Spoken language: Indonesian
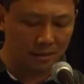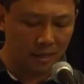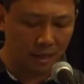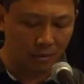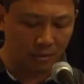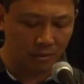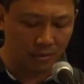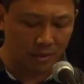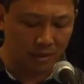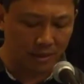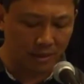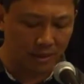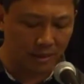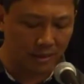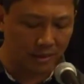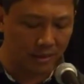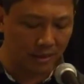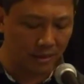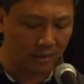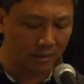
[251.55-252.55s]
takut ya
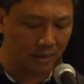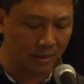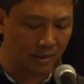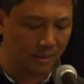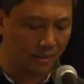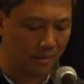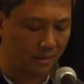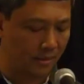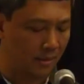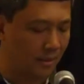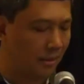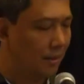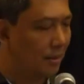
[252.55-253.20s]
karena yang namanya